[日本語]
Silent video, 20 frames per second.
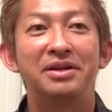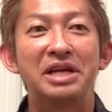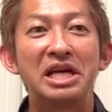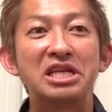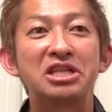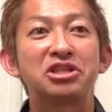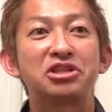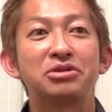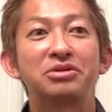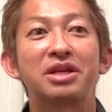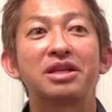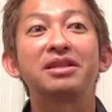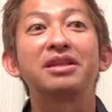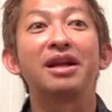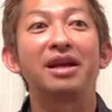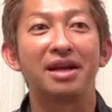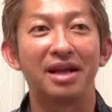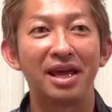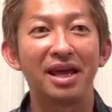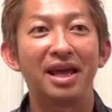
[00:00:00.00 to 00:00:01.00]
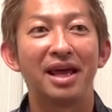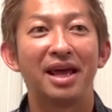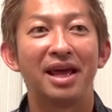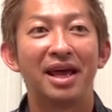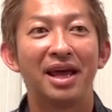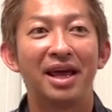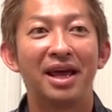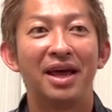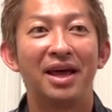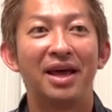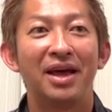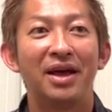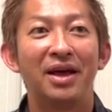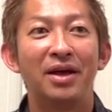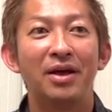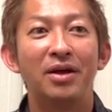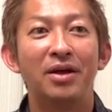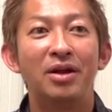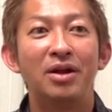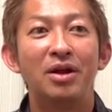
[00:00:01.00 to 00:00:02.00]
練習だったらね
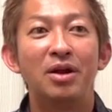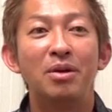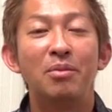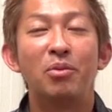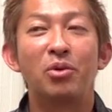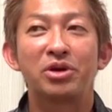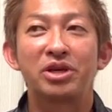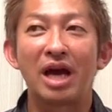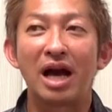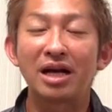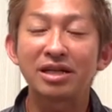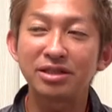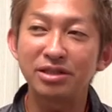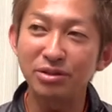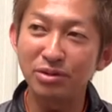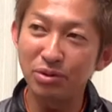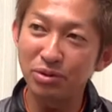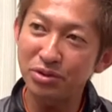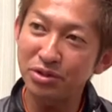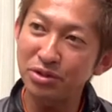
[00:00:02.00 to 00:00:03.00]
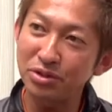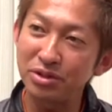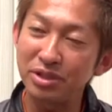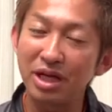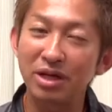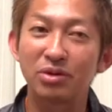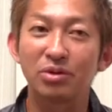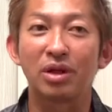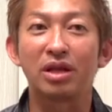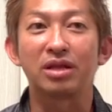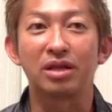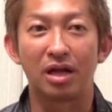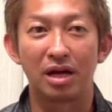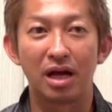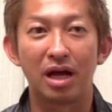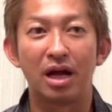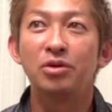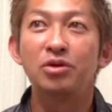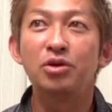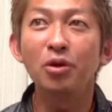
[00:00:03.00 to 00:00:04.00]
もう150ヤードだった
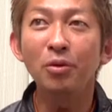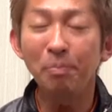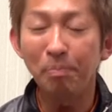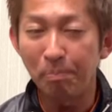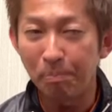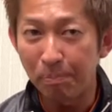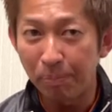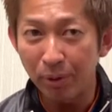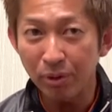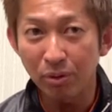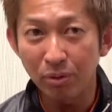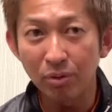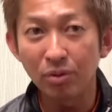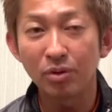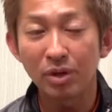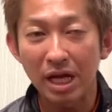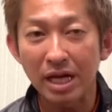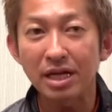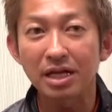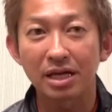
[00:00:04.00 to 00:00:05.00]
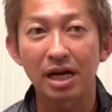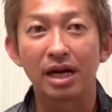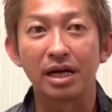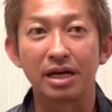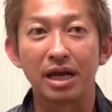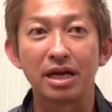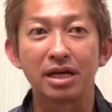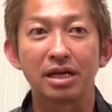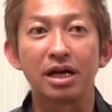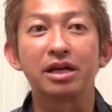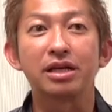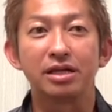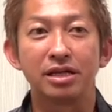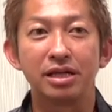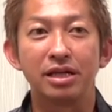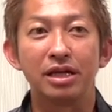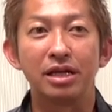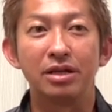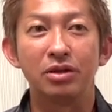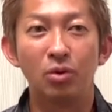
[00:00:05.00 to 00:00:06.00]
らよっぽどの何かがない限
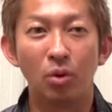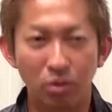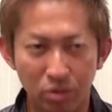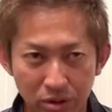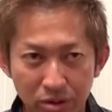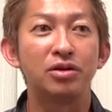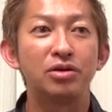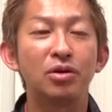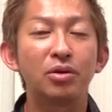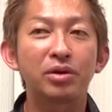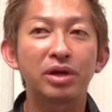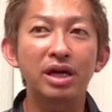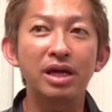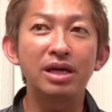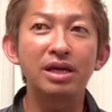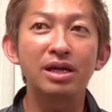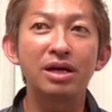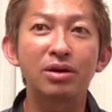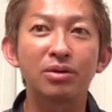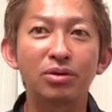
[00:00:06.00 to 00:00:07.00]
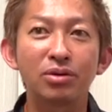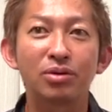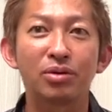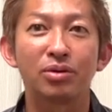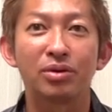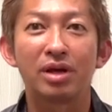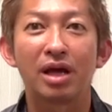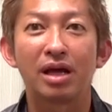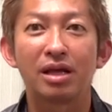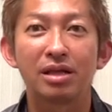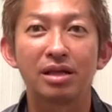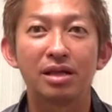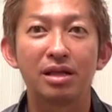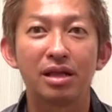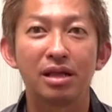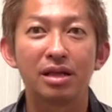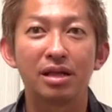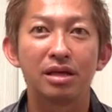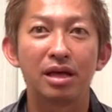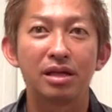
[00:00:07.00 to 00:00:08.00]
り乗る余計なことをや
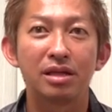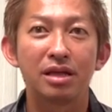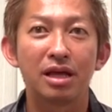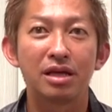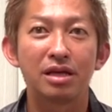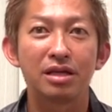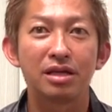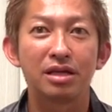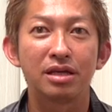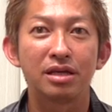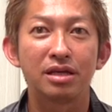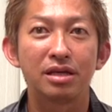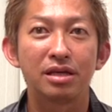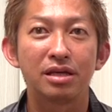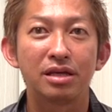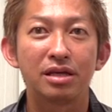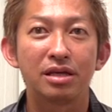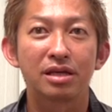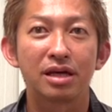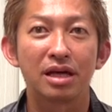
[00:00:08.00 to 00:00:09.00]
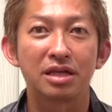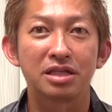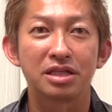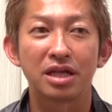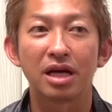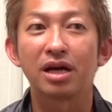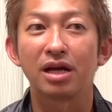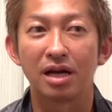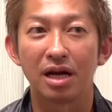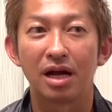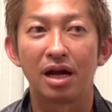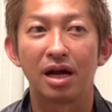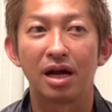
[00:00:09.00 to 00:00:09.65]
んやんない感じだか